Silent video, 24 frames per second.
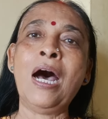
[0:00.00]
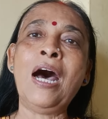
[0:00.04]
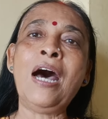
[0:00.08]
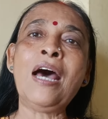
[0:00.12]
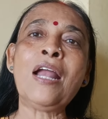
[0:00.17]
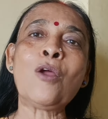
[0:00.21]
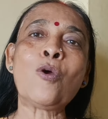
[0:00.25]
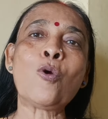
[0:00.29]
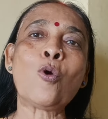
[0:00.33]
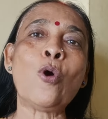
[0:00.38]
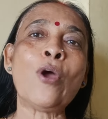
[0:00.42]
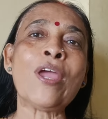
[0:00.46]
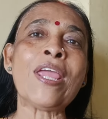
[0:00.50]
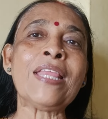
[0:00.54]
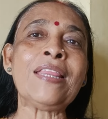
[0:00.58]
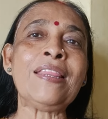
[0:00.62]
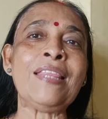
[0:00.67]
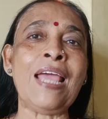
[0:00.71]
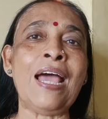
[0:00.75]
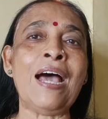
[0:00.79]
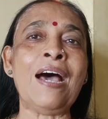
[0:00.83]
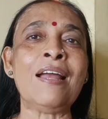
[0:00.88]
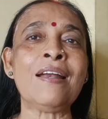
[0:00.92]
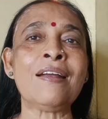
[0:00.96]
हर कोई
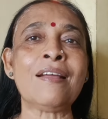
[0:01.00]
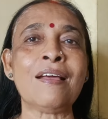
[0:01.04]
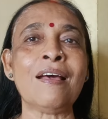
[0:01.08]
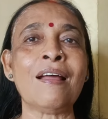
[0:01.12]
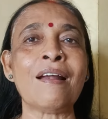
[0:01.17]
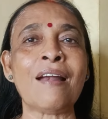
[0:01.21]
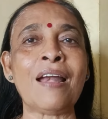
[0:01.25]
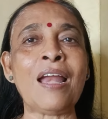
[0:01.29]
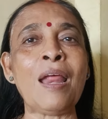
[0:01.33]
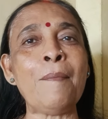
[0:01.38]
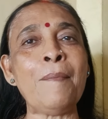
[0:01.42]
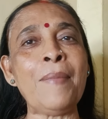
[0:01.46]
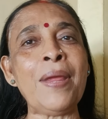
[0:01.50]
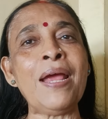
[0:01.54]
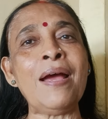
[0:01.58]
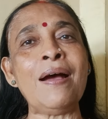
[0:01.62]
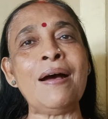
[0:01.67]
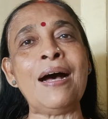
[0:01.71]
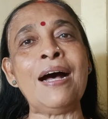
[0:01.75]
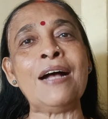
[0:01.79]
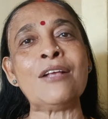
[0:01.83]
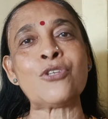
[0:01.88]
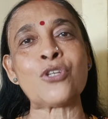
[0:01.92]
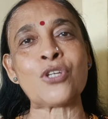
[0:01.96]
ध्यान करने में
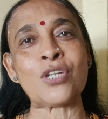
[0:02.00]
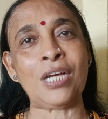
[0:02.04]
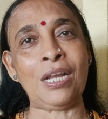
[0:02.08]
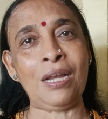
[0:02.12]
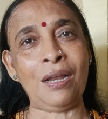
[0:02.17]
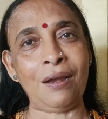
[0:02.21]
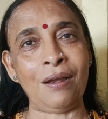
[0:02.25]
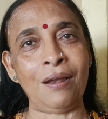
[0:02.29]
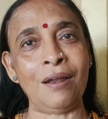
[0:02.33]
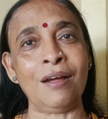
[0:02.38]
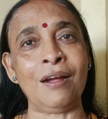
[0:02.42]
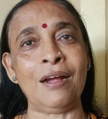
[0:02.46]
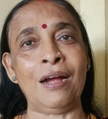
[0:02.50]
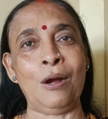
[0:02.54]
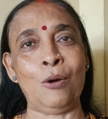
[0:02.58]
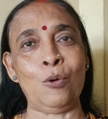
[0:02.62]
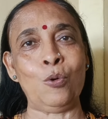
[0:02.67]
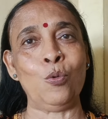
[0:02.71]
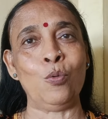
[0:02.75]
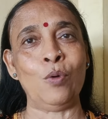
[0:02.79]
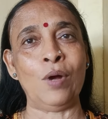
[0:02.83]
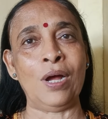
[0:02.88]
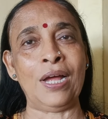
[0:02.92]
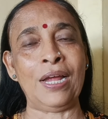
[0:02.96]
आजकल लगा
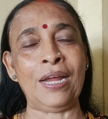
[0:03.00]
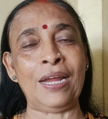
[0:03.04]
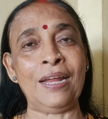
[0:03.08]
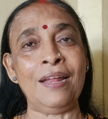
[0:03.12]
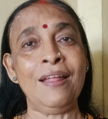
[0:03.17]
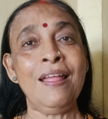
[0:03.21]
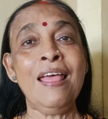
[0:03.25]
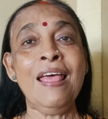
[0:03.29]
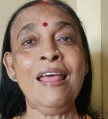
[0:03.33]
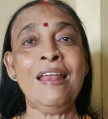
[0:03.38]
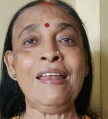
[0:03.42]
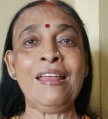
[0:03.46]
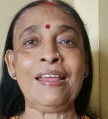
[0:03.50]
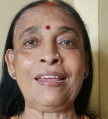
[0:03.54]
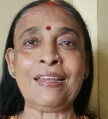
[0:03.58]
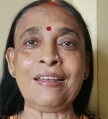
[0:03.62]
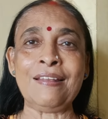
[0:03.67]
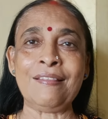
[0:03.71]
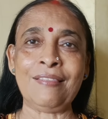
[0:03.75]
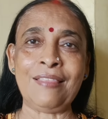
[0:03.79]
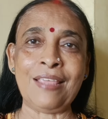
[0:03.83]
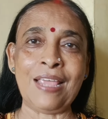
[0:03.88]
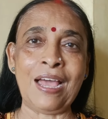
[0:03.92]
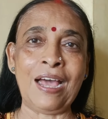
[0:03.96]
हुआ है
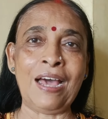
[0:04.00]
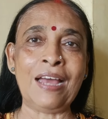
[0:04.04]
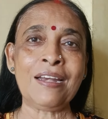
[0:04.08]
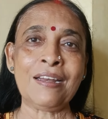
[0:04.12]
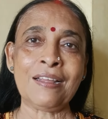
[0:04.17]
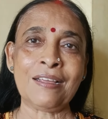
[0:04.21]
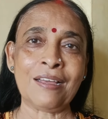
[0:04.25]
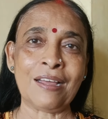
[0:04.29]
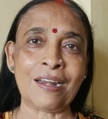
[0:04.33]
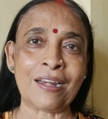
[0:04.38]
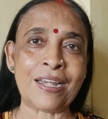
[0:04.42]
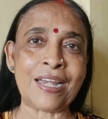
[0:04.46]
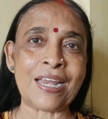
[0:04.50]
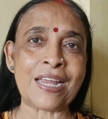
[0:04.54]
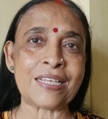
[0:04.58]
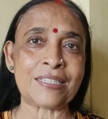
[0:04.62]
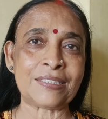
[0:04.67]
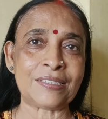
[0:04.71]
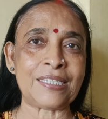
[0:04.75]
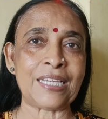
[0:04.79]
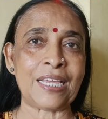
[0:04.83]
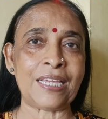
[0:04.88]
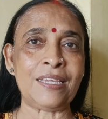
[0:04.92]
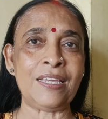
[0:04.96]
लेकिन ध्यान करने
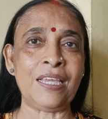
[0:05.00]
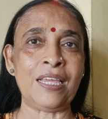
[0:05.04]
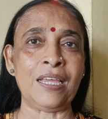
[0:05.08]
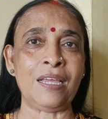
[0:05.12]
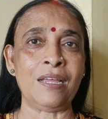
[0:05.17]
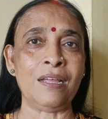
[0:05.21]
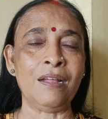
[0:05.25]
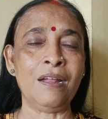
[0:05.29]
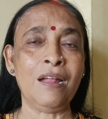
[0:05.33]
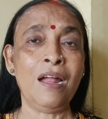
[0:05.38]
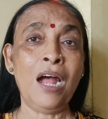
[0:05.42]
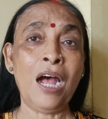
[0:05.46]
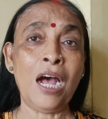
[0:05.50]
से ही